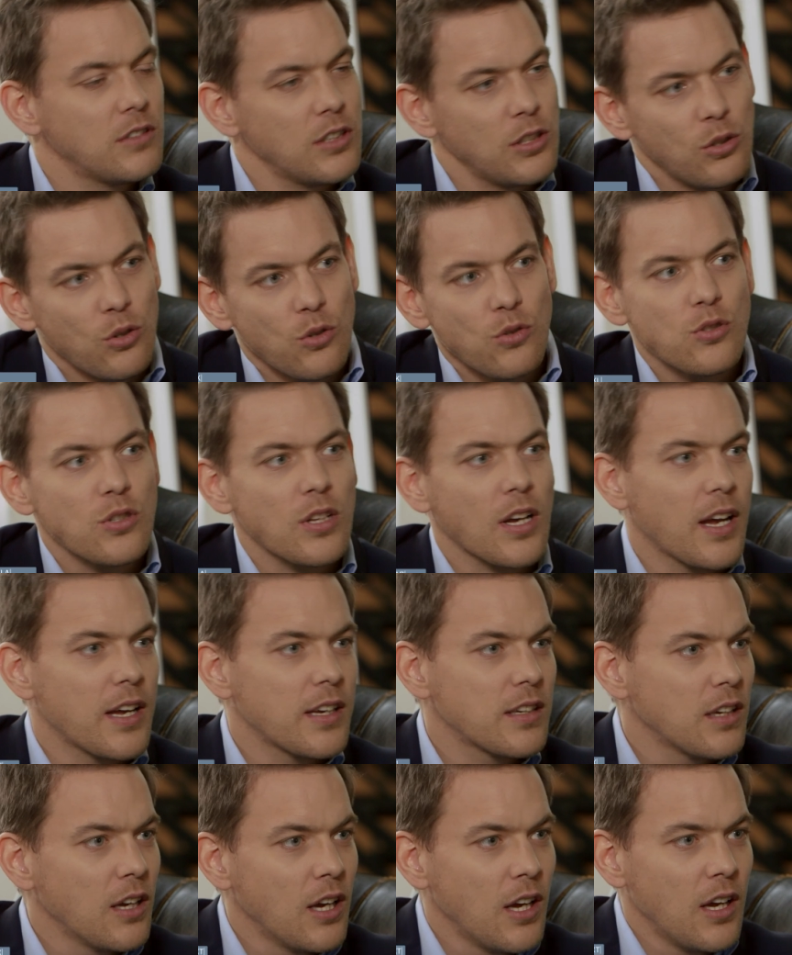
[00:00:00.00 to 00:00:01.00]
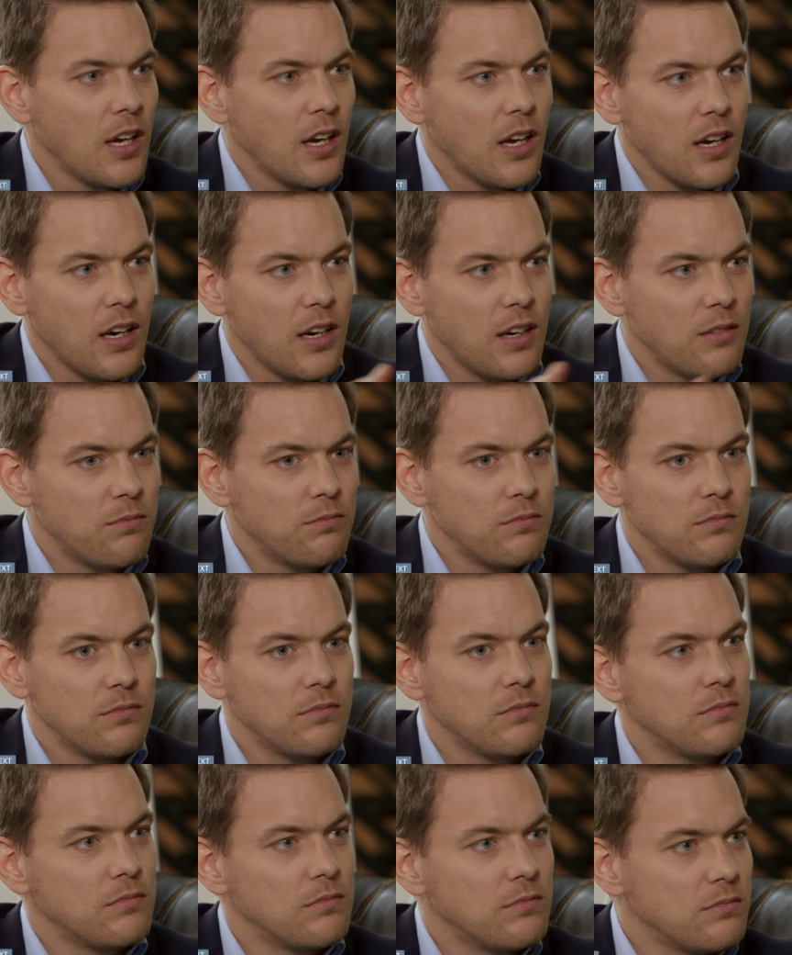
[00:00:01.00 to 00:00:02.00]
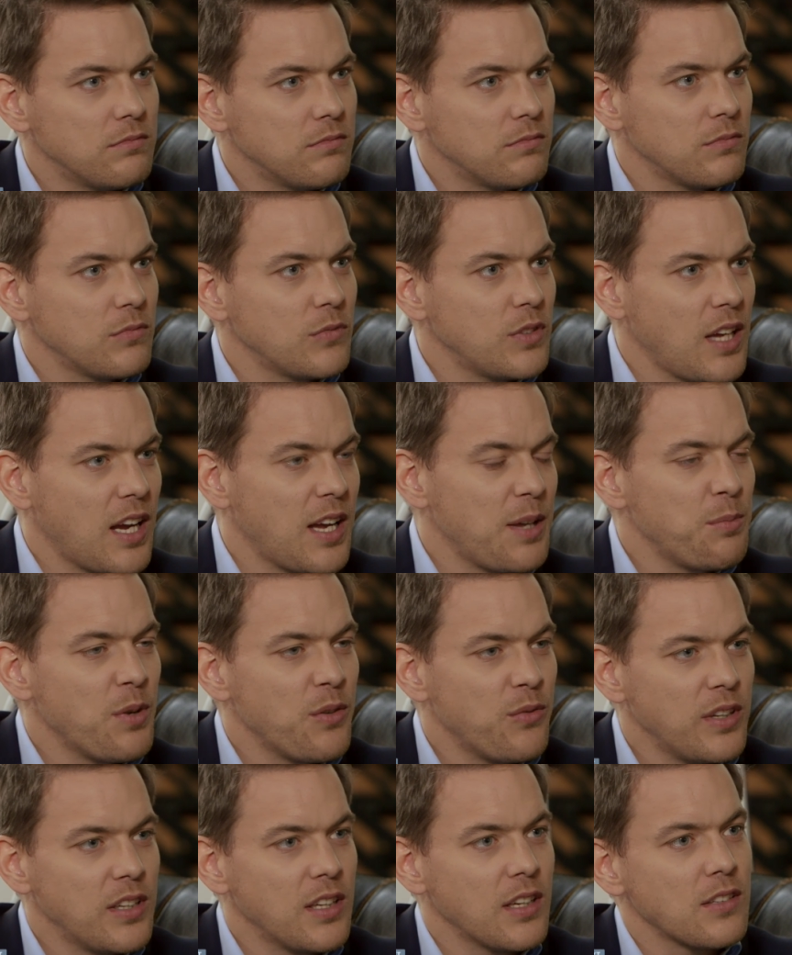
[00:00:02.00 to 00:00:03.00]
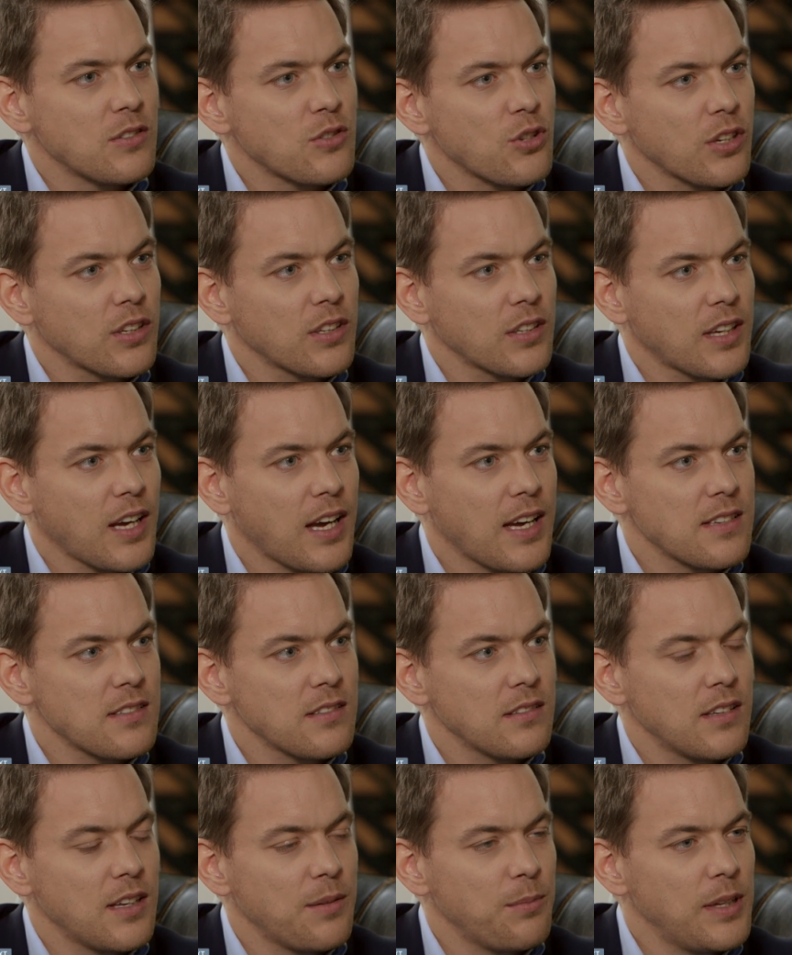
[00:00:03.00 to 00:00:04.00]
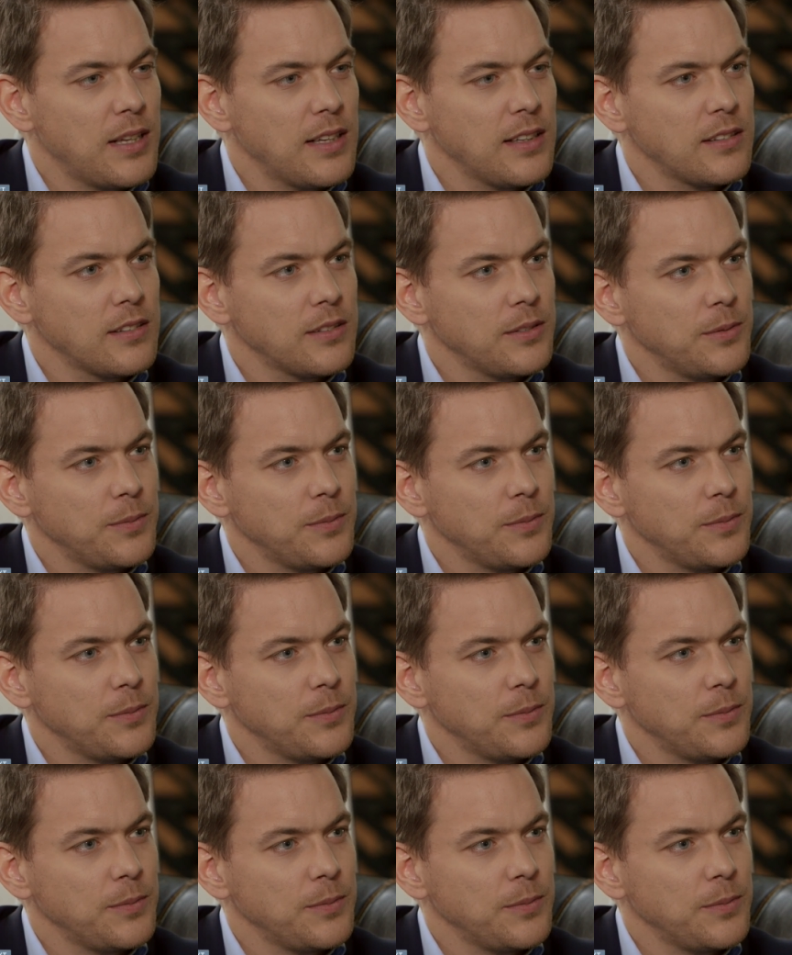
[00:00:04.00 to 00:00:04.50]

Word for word: die in Österreich ähm, ja immer wieder in solchen Kreisen ermittelt?